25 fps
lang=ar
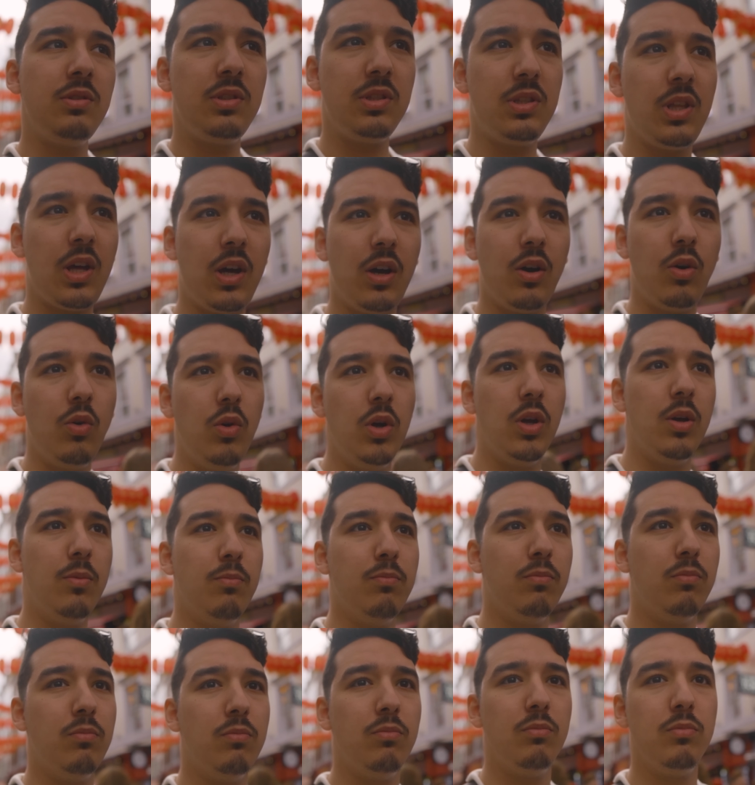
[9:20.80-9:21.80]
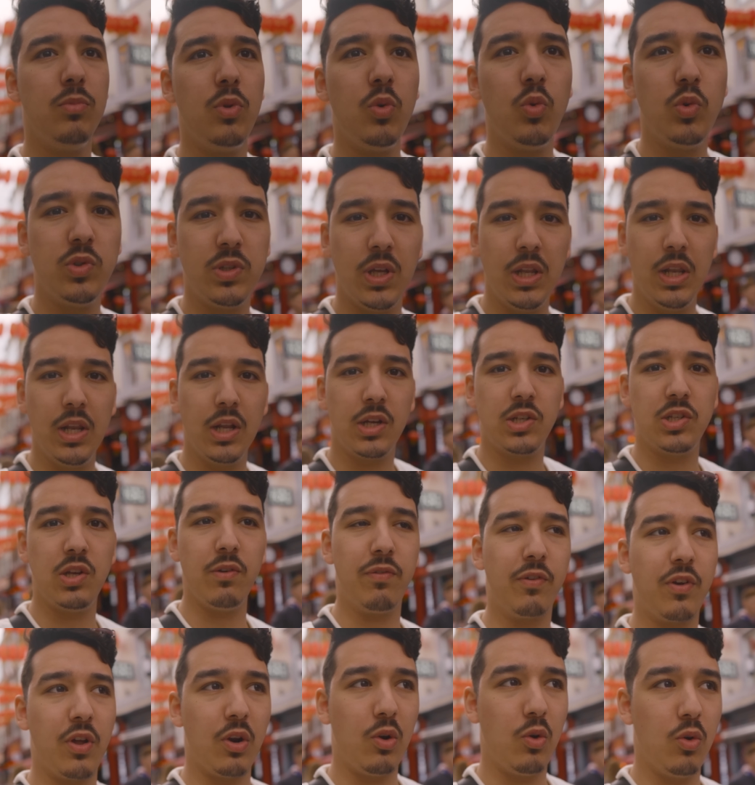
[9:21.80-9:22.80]
وصدق اخويا مدوزين لك
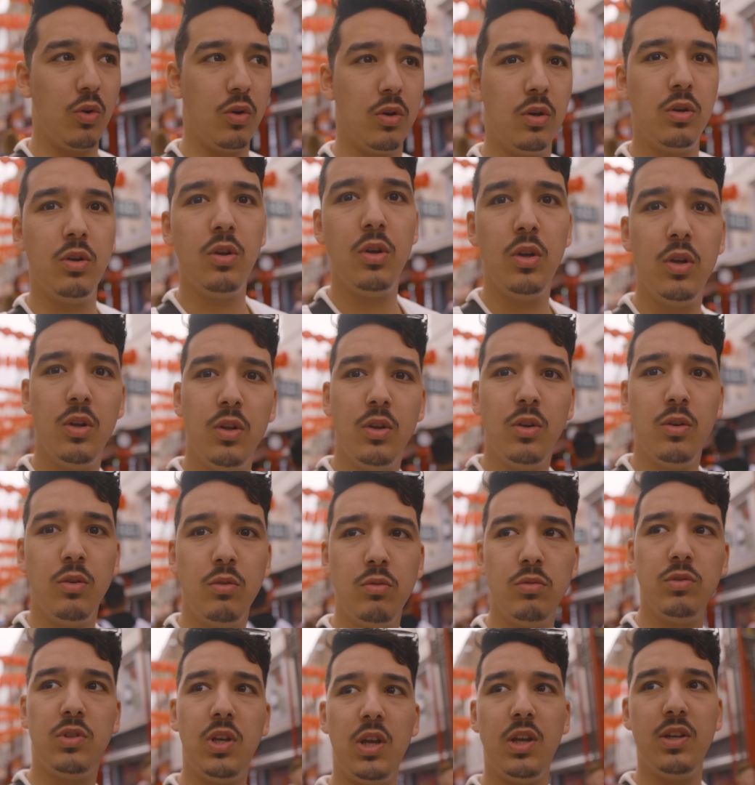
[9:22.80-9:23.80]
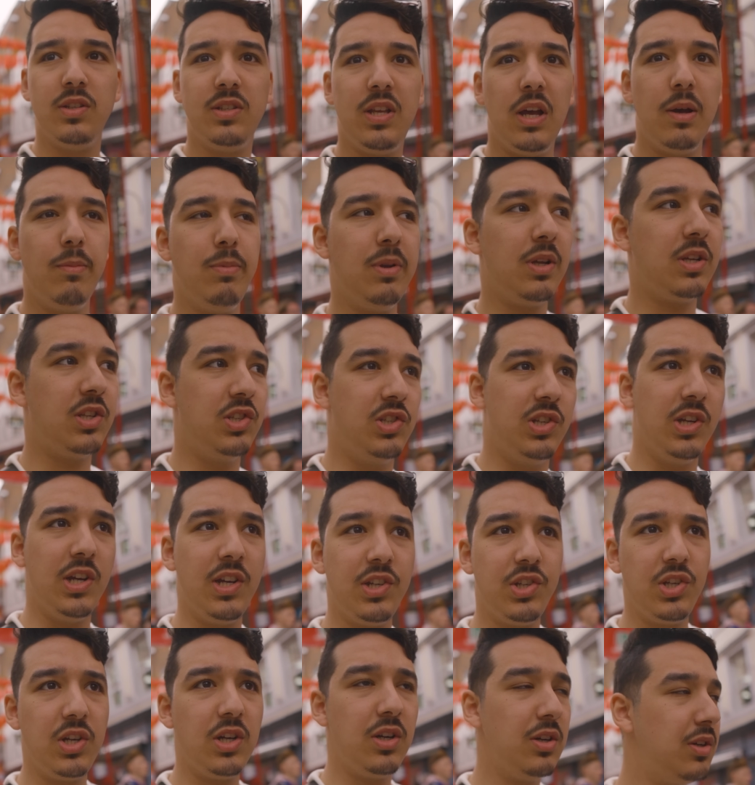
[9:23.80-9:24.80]
شي فكرون وانت يسحب لك
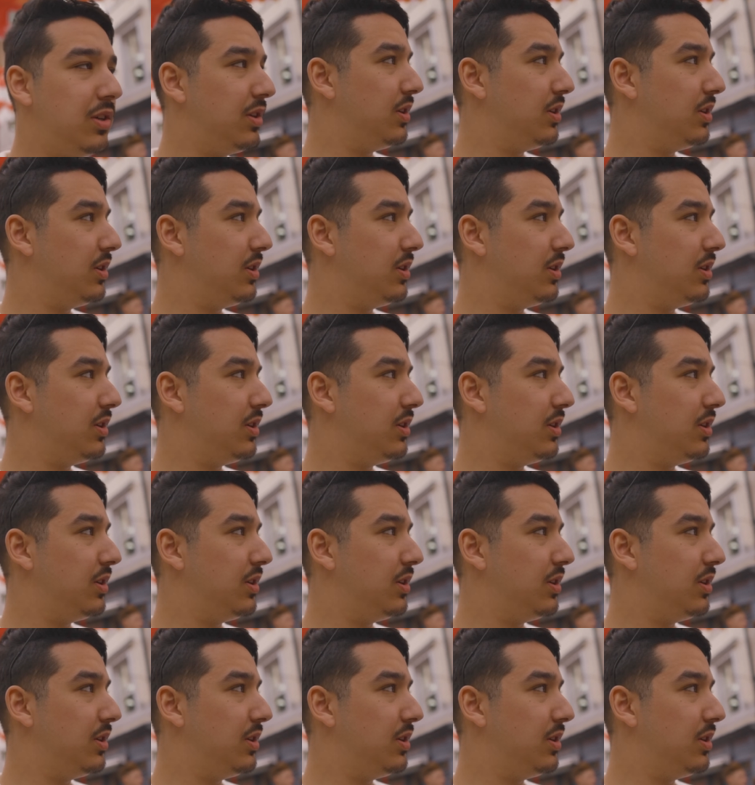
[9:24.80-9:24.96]
دجاجه